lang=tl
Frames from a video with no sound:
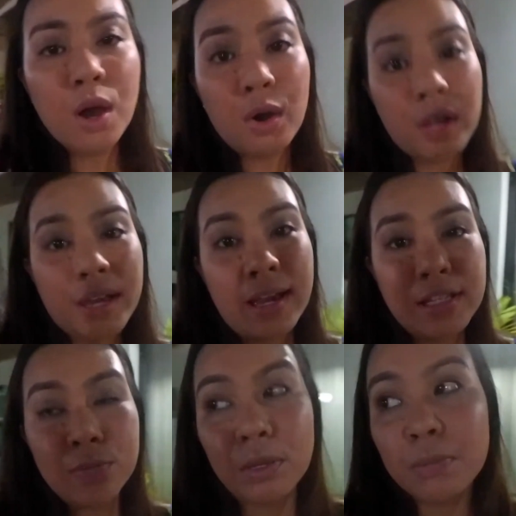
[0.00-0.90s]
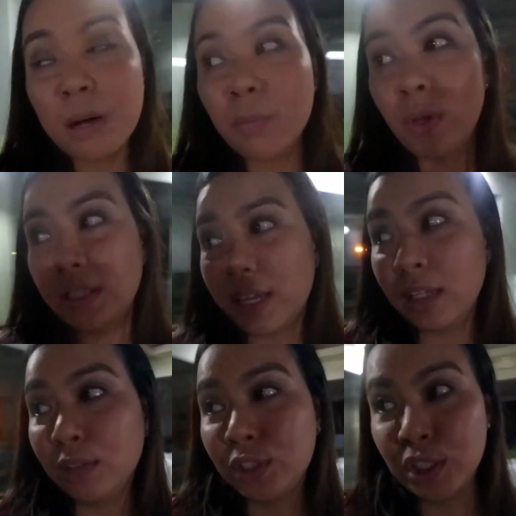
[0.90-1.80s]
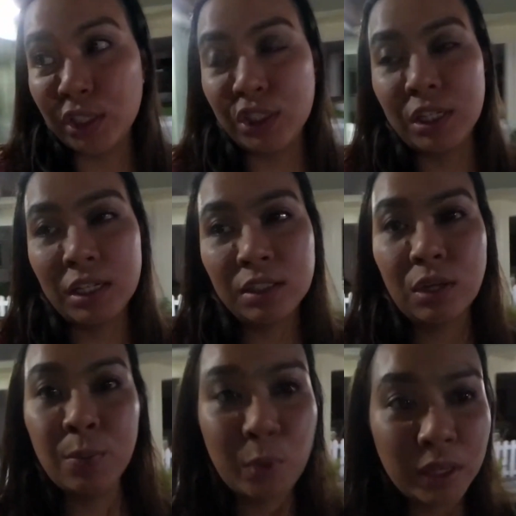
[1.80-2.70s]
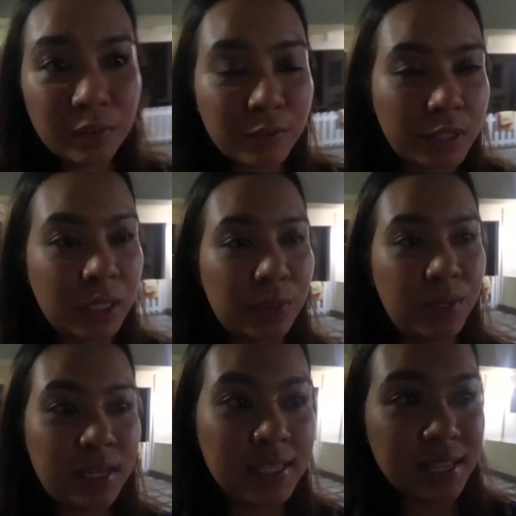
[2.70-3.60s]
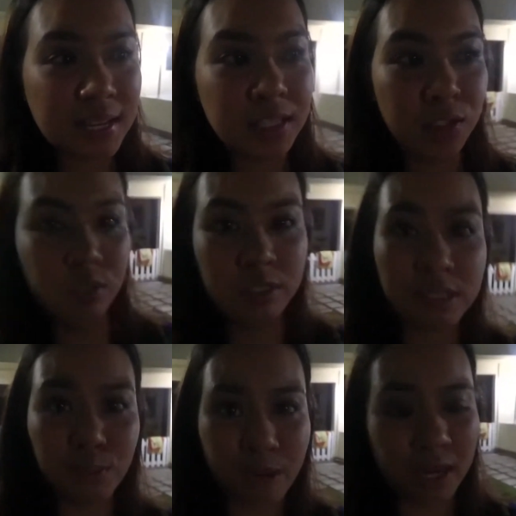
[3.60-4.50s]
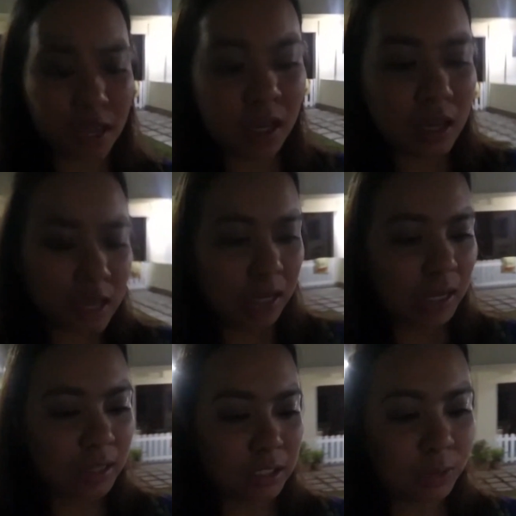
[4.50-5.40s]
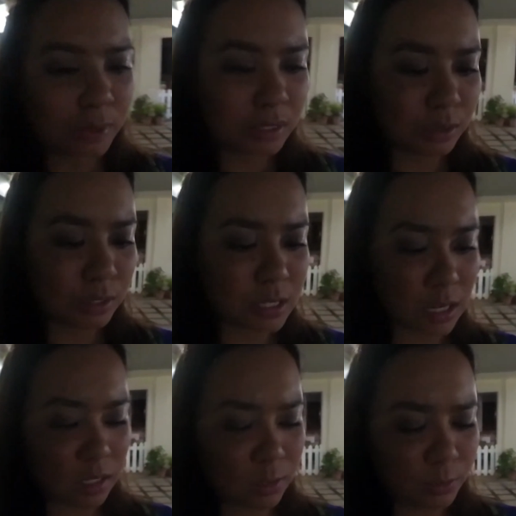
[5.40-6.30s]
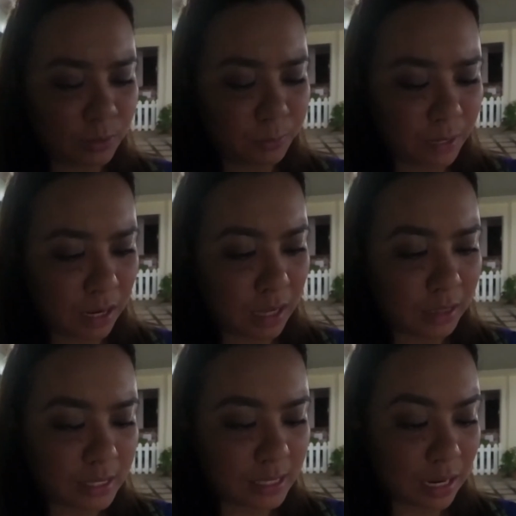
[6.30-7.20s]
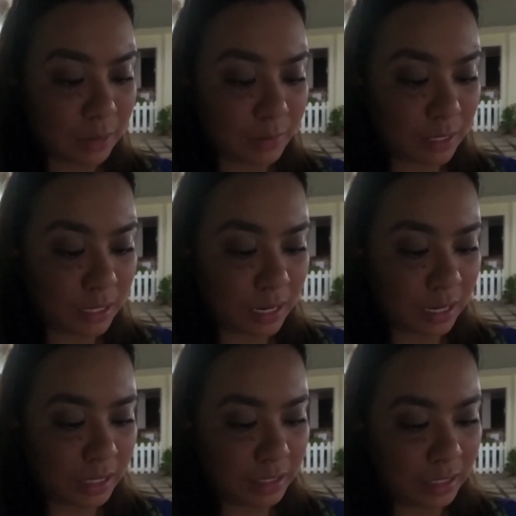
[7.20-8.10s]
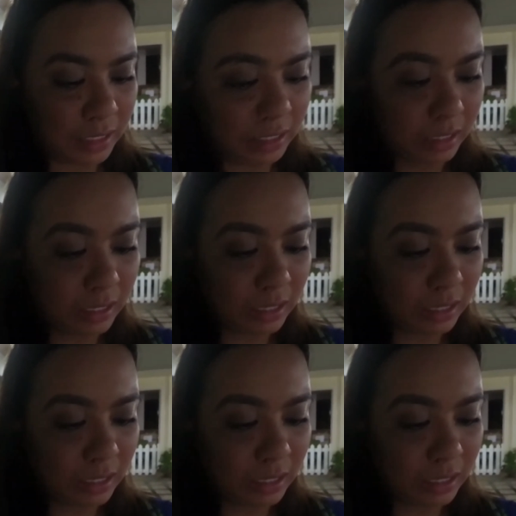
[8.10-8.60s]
Okay guys, so my mom went ahead to church na. So I'm waiting for Dewey. He said he's on his way. Kaya tatawagan ko na sila doon para at least alam na nila na